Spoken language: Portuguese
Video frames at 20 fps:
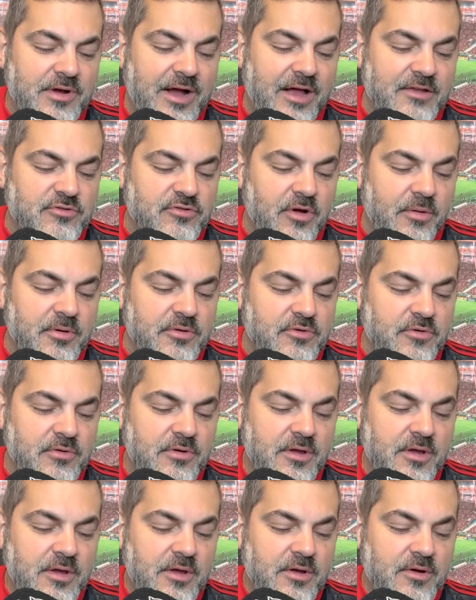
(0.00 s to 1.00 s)

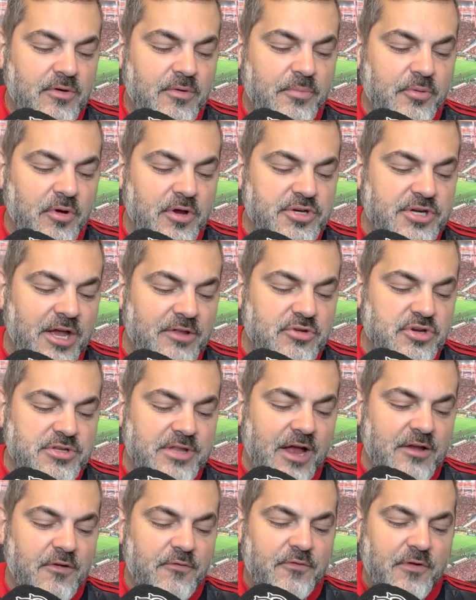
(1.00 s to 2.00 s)
gasômetro o projeto do
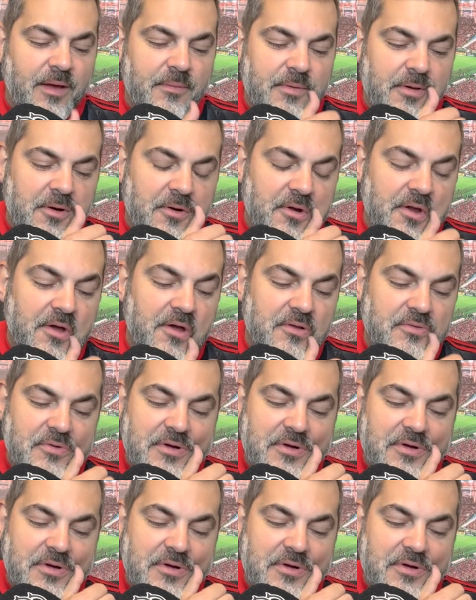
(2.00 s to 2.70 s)
estádio do Flamengo, né?